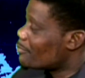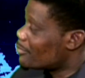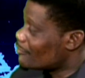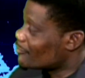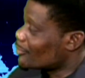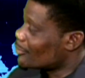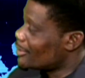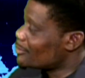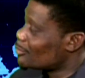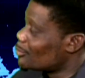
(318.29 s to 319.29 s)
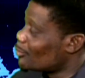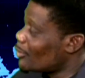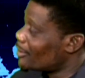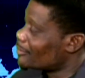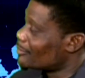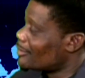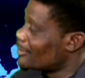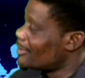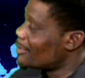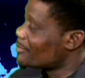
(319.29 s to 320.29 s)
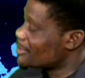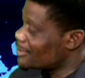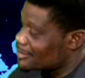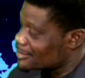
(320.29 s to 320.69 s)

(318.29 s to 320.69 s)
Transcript: pour vous reconnaître le droit d'être candidat à la présidence. Pouvez-vous